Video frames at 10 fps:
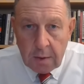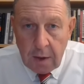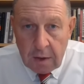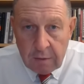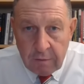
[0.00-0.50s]

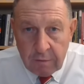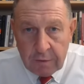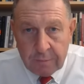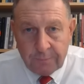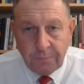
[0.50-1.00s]
Третий
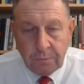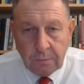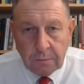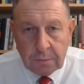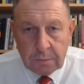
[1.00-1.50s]
вывод.
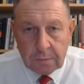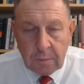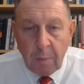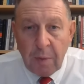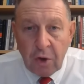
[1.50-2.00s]

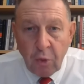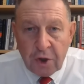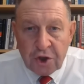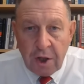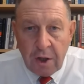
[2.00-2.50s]

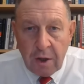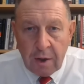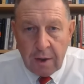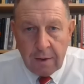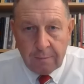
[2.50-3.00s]
Предупреждение
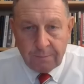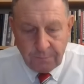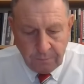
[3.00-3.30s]
Ирана.